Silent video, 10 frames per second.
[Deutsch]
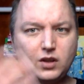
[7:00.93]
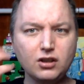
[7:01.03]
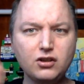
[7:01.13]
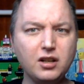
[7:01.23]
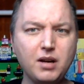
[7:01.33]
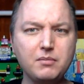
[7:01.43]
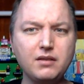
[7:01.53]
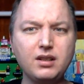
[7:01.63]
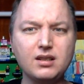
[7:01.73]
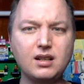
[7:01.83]
steht bei
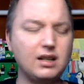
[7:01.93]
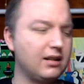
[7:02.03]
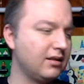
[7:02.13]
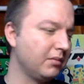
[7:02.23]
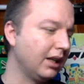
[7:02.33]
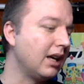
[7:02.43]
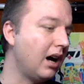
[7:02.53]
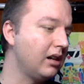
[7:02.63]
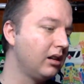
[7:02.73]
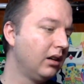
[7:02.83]
mir, wie gesagt, alles im
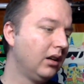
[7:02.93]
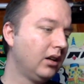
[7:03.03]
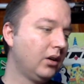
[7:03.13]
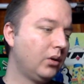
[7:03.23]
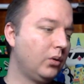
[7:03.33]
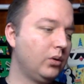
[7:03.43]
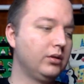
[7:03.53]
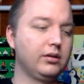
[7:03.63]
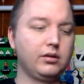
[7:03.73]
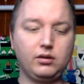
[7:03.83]
Regal
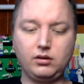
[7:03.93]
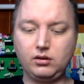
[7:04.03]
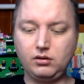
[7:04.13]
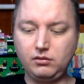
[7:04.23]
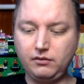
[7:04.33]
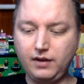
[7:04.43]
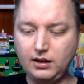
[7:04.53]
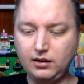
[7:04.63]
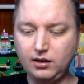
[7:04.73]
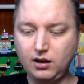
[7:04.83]
und äh,
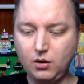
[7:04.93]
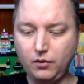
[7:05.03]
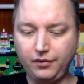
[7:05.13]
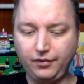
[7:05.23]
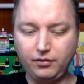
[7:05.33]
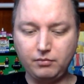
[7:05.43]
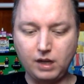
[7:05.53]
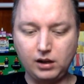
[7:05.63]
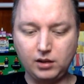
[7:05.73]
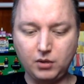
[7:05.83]
wartet darauf,
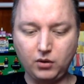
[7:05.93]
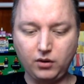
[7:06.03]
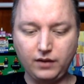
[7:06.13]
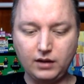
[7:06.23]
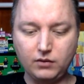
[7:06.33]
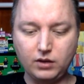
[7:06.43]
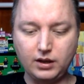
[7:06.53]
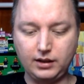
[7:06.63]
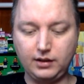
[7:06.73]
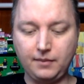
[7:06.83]
mal gebaut zu werden oder
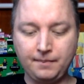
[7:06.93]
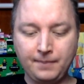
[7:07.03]
nicht.